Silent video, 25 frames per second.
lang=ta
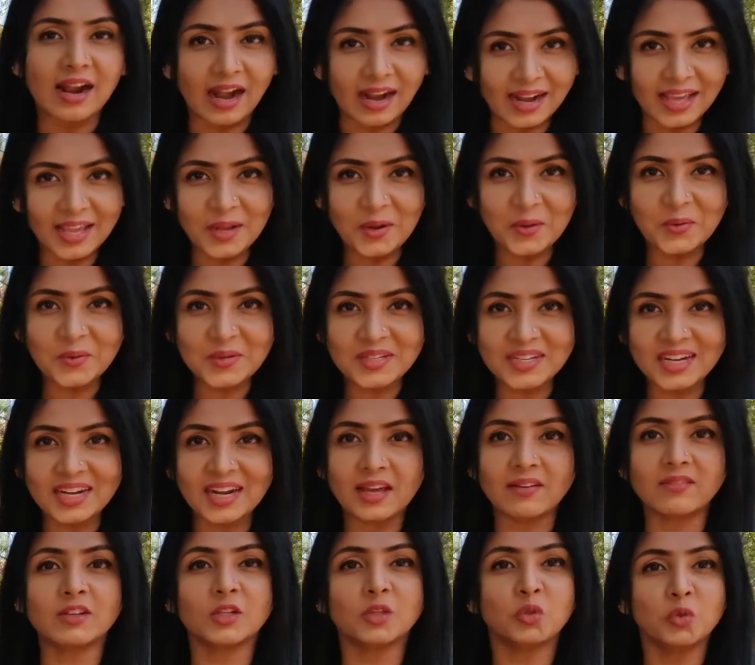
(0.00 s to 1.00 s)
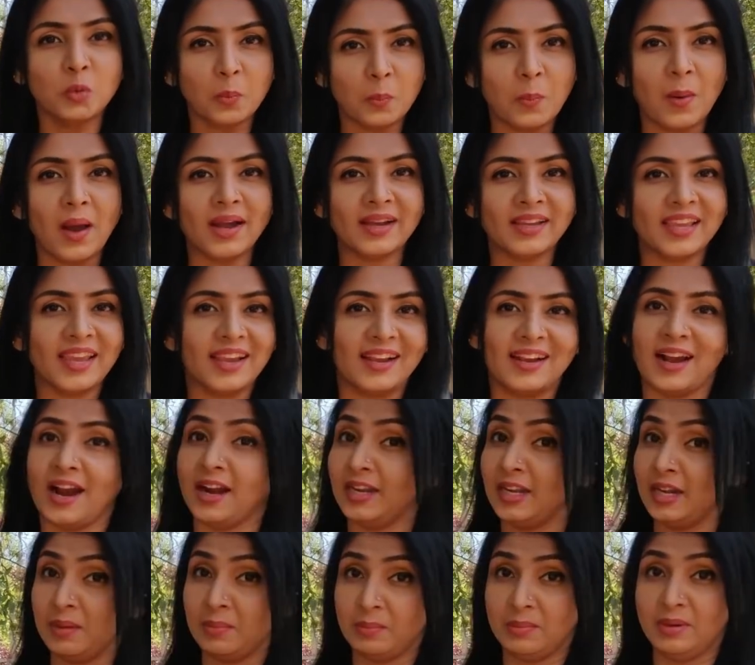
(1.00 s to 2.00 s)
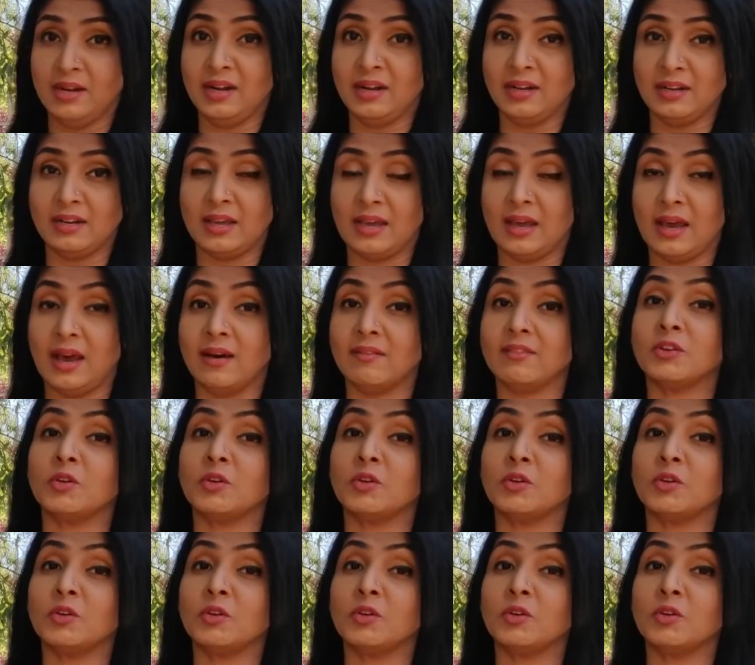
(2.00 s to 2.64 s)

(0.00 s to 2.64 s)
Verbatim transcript: கடை ஒன்றில் அவர் துப்பாக்கியை காட்டி மிரட்ட